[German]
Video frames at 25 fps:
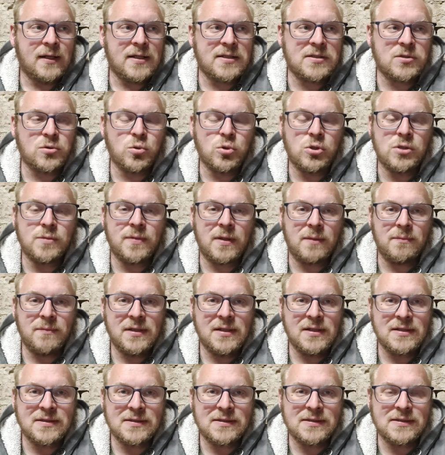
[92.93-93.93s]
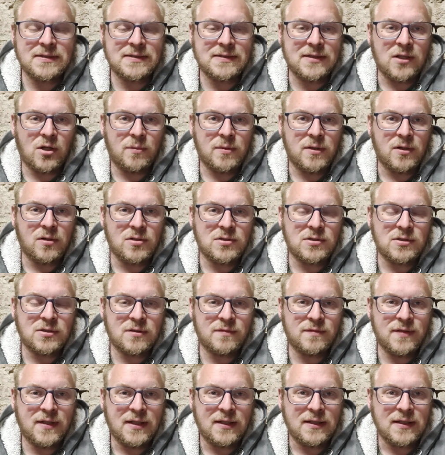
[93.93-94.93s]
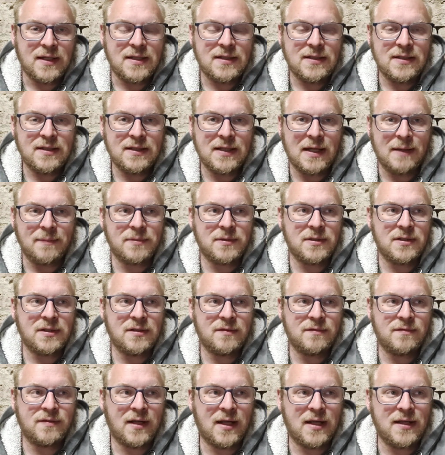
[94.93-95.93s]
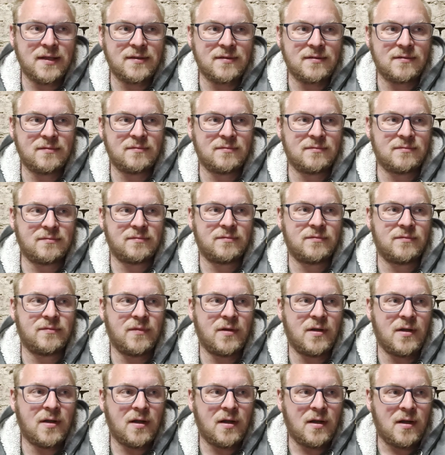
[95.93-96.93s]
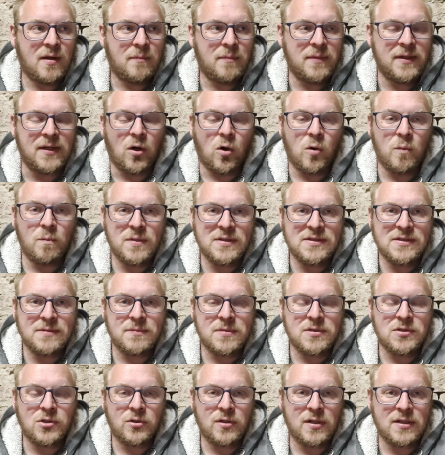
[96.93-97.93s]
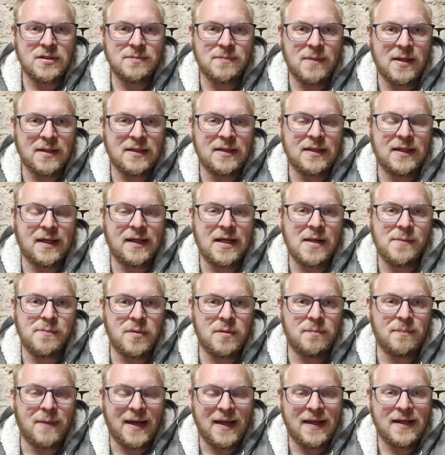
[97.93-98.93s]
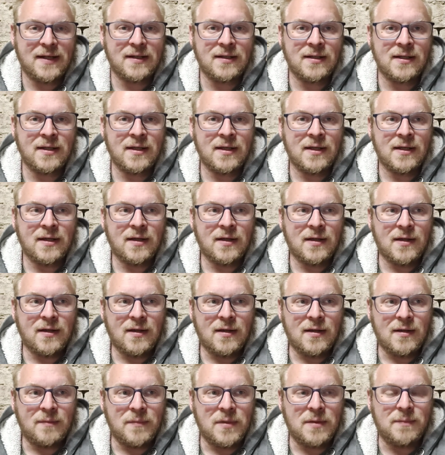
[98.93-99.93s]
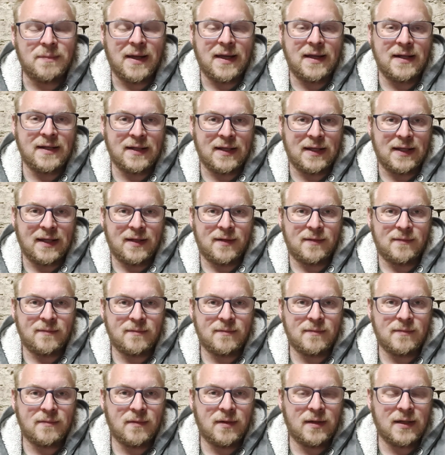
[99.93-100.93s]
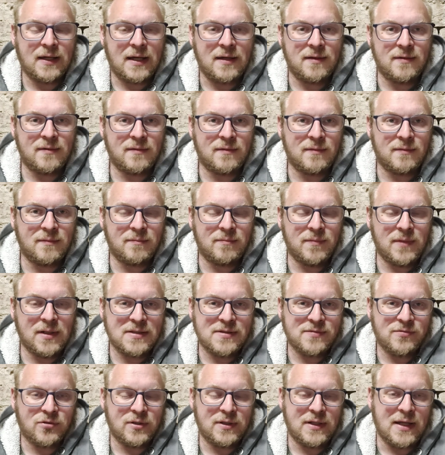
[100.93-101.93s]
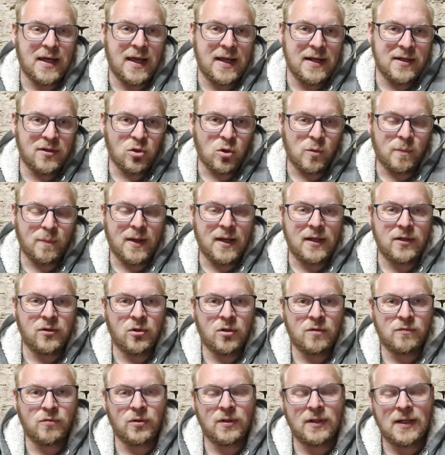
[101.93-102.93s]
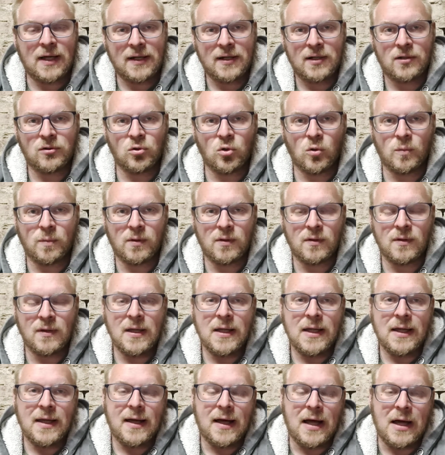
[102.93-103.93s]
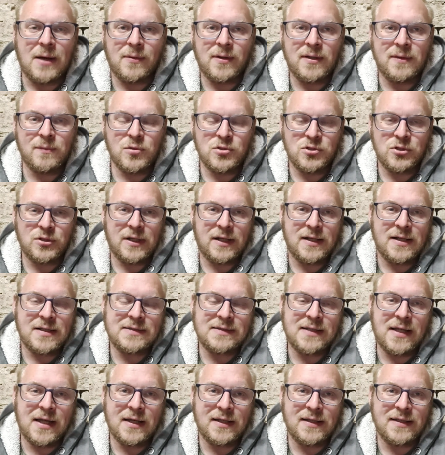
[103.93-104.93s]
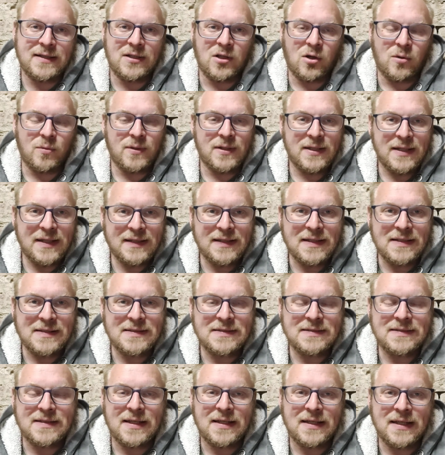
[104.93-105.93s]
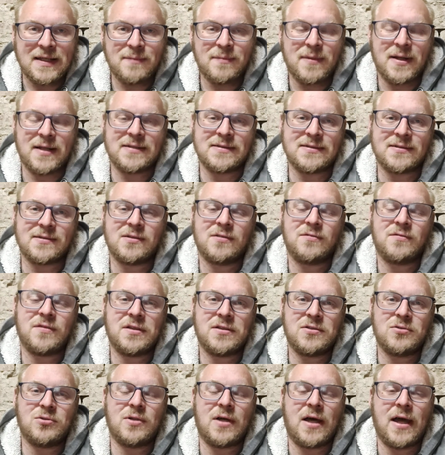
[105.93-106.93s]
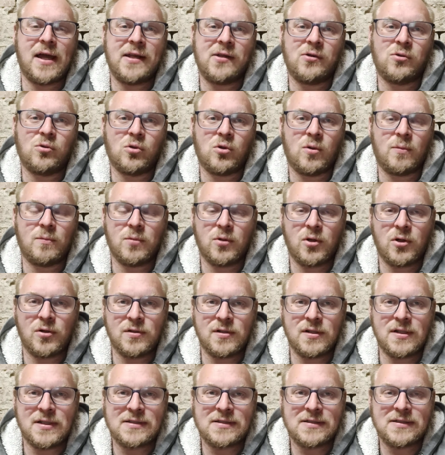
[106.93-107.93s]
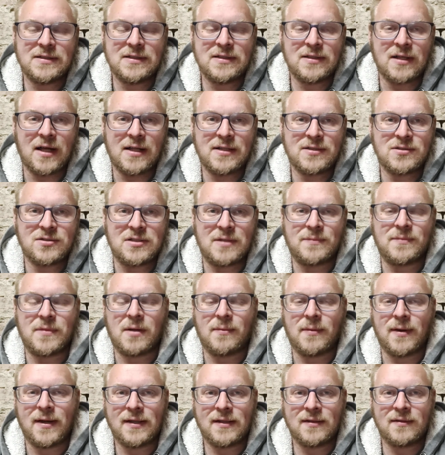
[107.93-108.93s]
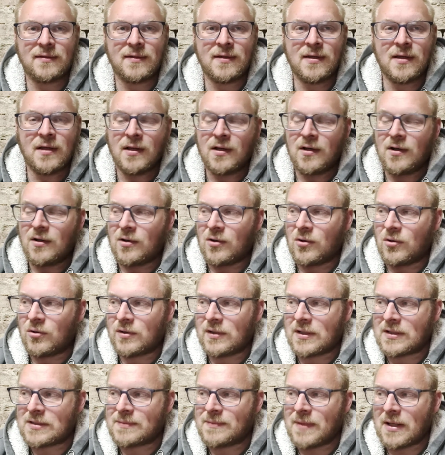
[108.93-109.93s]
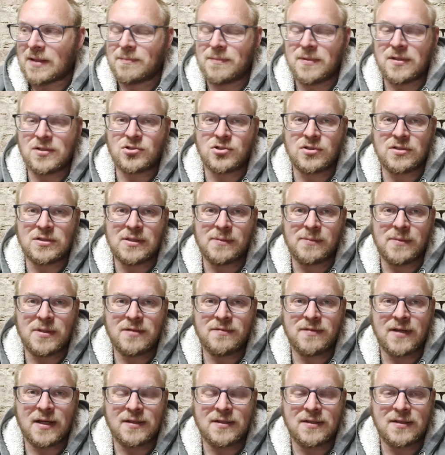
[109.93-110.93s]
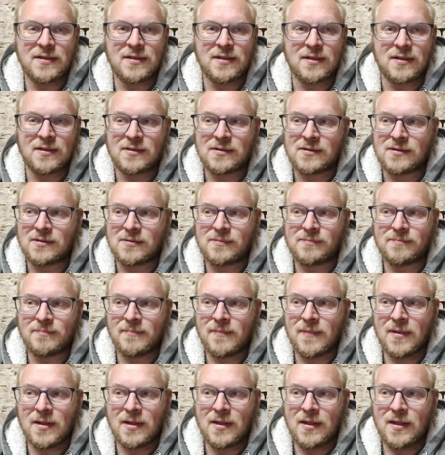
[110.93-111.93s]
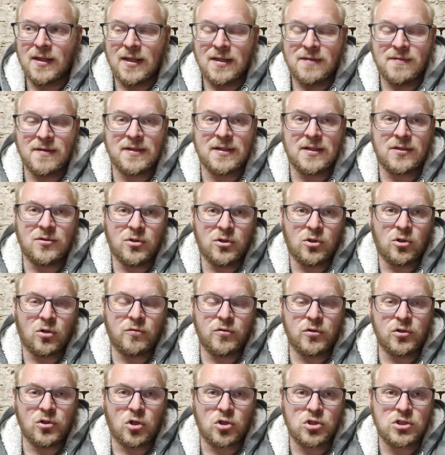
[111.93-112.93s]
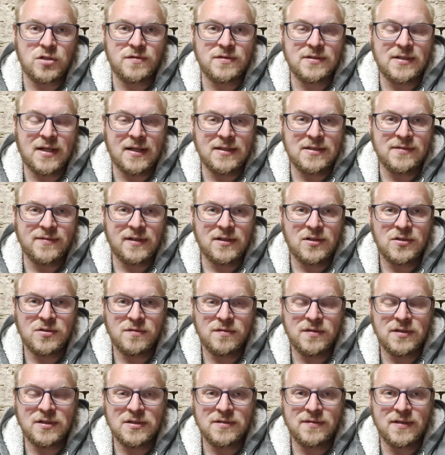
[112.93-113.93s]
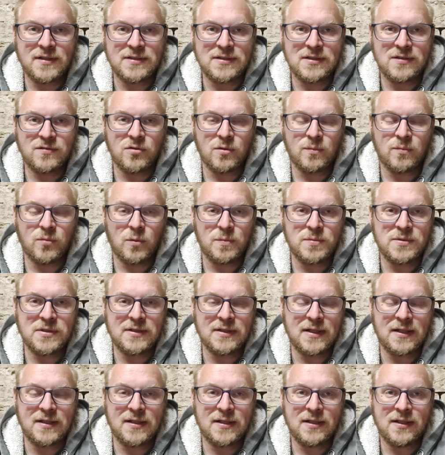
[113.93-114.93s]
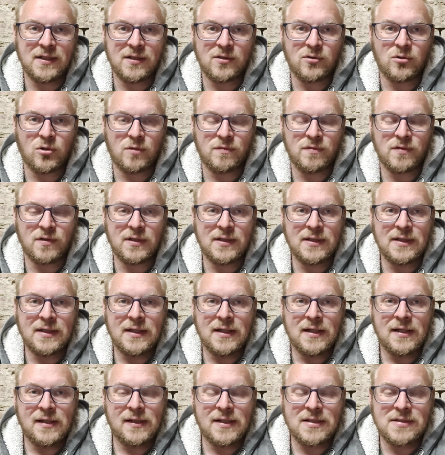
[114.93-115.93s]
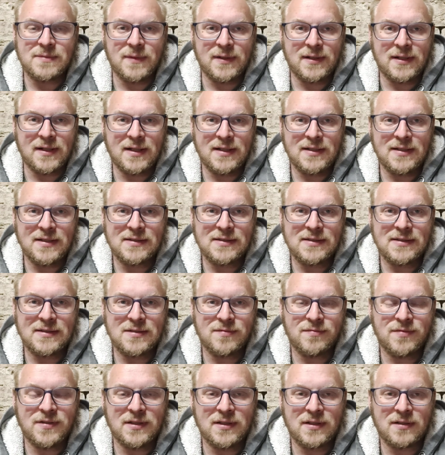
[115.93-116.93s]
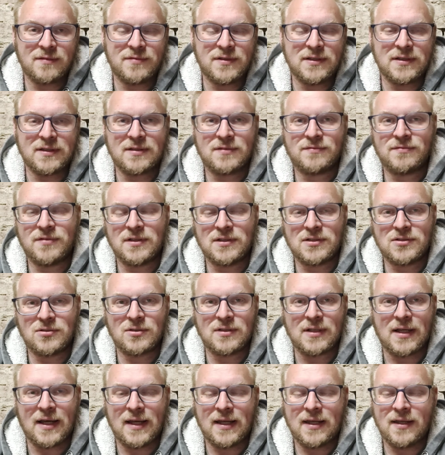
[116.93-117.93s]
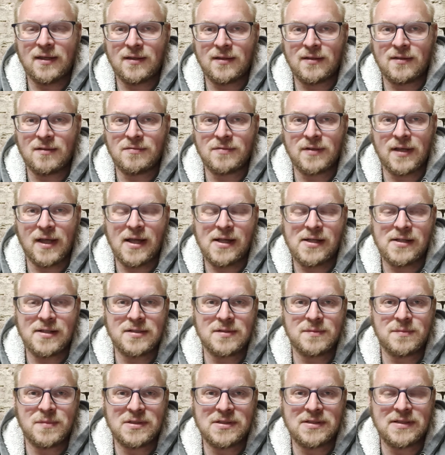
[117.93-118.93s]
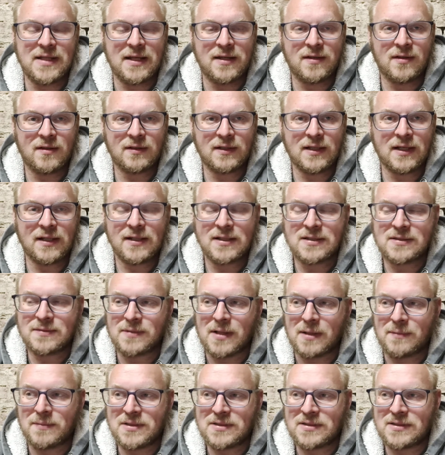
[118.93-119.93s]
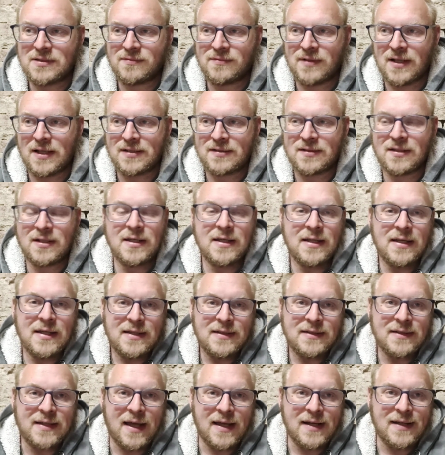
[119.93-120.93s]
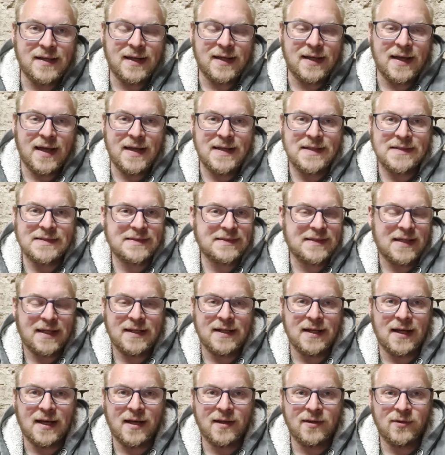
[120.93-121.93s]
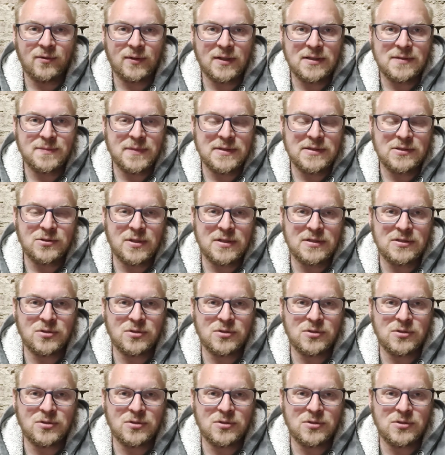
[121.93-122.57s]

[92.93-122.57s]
Das Gute bei mir ist, es ist, glaube ich, auch so eine Fähigkeit, die ich habe, die vielleicht mich auch ein bisschen besonders macht. Ich kann halt mit beiden, mit beiden reden. Ich kann mir das von der einen Truppe anhören, von der anderen Truppe, aber ich muss euch leider sagen, ich glaube nicht, dass es da jemals irgendwie zu einer Einigung kommen könnte, dass die halt zusammenarbeiten. Und das macht mich schon ziemlich fertig. Also ich werde natürlich auch für den Ortschaftsrat 2024 für Pupzig kandidieren und hoffe, dass man dann dieses 4, 4, 4 zu 3 äh, Verhältnis ein bisschen ändern kann, dass man ein bisschen vielleicht 3, 3, 1, keine Ahnung, dass man so